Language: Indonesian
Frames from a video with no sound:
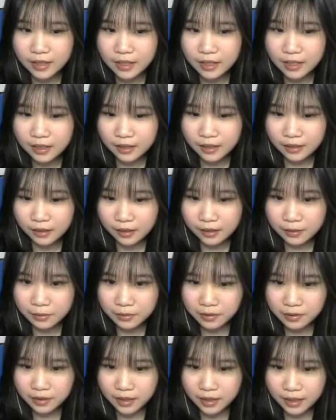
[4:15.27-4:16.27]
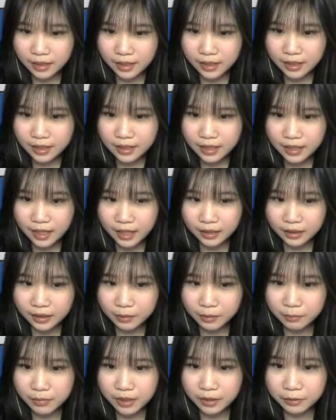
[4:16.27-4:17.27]
kita langsung dikasih
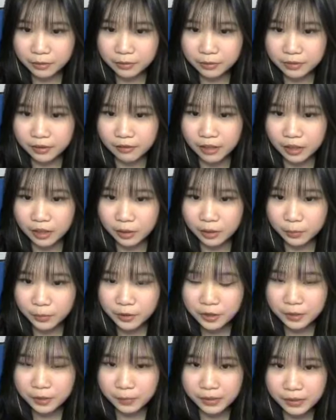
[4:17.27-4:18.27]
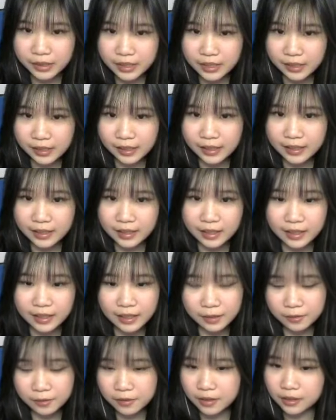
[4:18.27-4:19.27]
item baru walaupun cuman celana ini
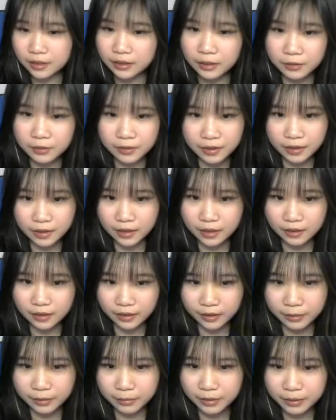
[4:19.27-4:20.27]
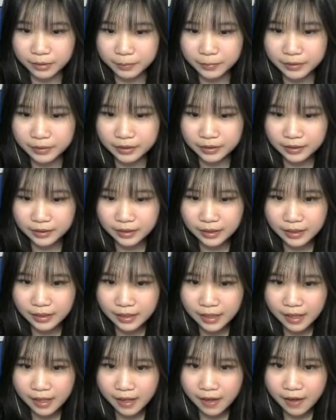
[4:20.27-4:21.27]
aku nggak tahu sih harganya berapa
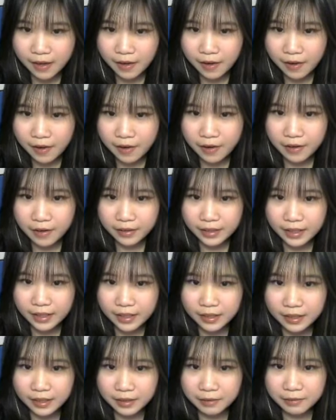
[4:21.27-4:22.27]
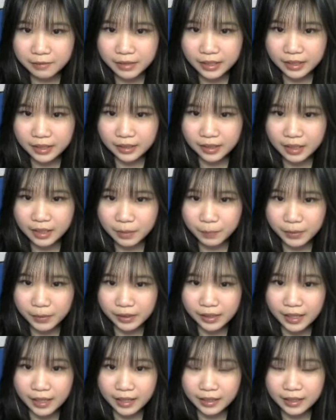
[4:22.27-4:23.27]
oke yang kedua kita dapat
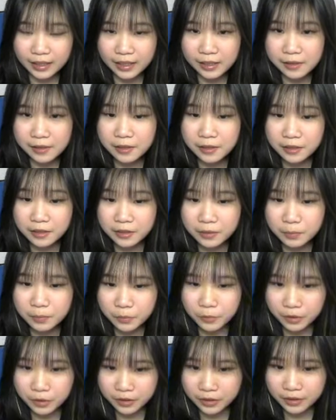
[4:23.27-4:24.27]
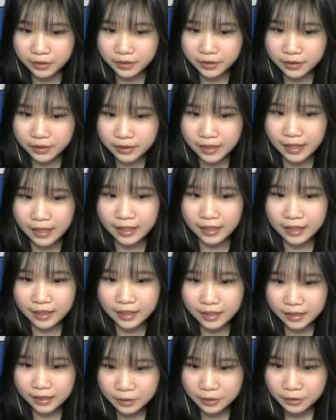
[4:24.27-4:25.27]
lightning lord's boot nah ini
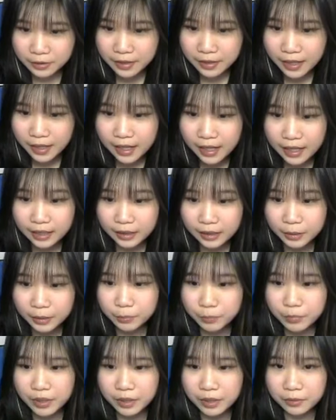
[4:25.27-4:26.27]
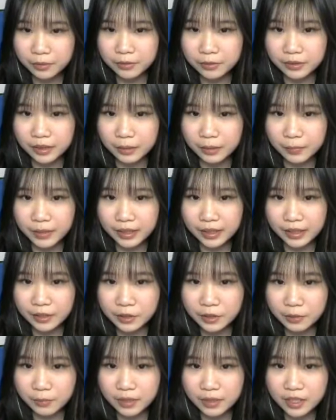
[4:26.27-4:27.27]
juga item baru tapi kayak
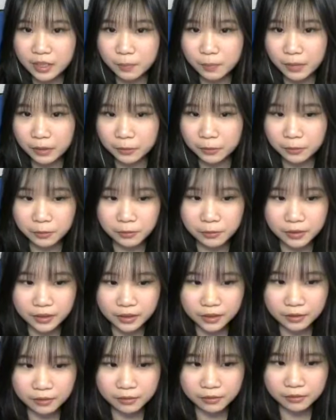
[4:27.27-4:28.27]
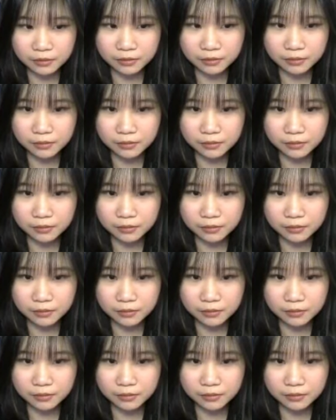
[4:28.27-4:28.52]
cuman sepatu doang gitu loh